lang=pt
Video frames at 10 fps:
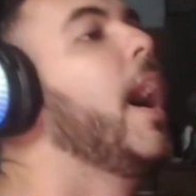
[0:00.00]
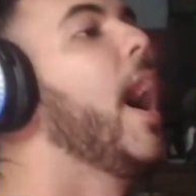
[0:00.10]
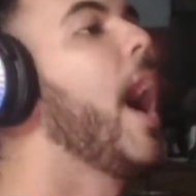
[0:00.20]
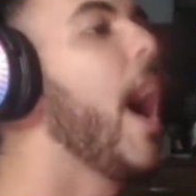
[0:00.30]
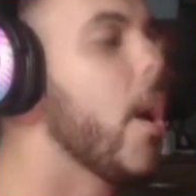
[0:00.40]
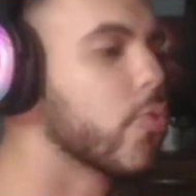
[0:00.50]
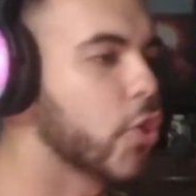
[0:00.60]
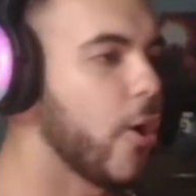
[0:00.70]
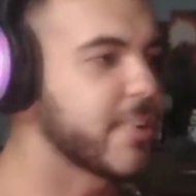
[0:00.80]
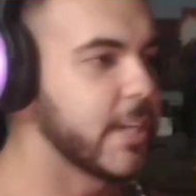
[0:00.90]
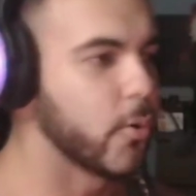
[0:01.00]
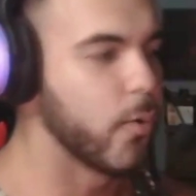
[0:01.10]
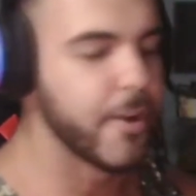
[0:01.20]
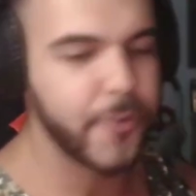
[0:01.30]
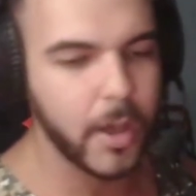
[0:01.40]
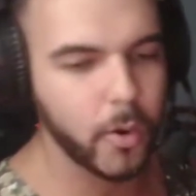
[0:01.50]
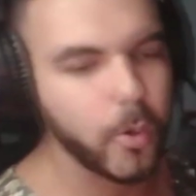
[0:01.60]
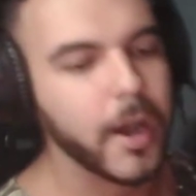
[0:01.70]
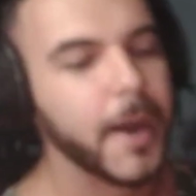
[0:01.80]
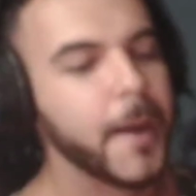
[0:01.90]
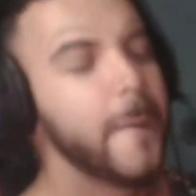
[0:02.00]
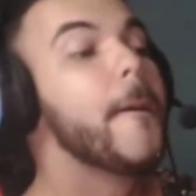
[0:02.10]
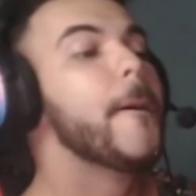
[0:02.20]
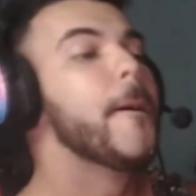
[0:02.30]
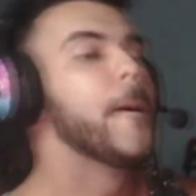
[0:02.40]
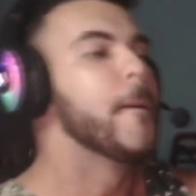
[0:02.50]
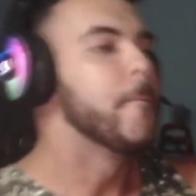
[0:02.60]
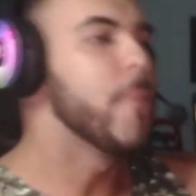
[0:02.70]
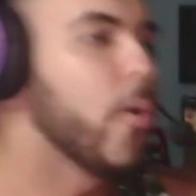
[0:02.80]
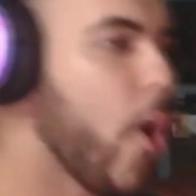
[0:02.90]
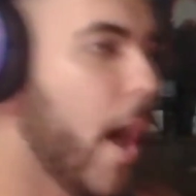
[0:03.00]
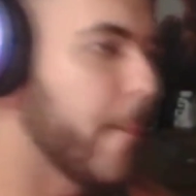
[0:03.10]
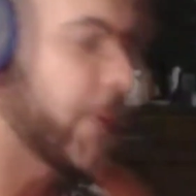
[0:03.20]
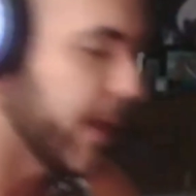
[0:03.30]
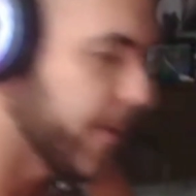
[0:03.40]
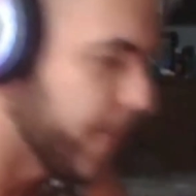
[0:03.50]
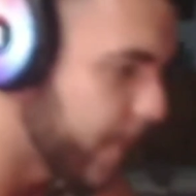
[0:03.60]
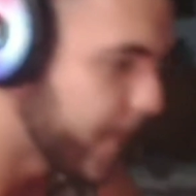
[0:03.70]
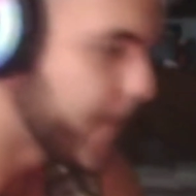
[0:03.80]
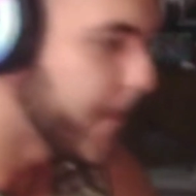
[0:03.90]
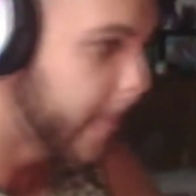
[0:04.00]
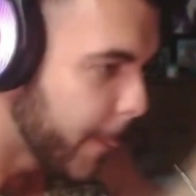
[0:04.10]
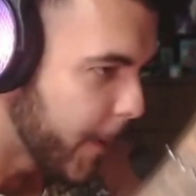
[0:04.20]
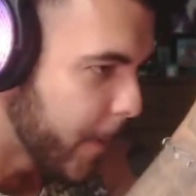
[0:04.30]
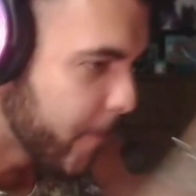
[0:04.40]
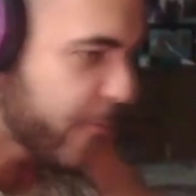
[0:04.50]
Aí o Jorge chegou e falou: Meu nobre, me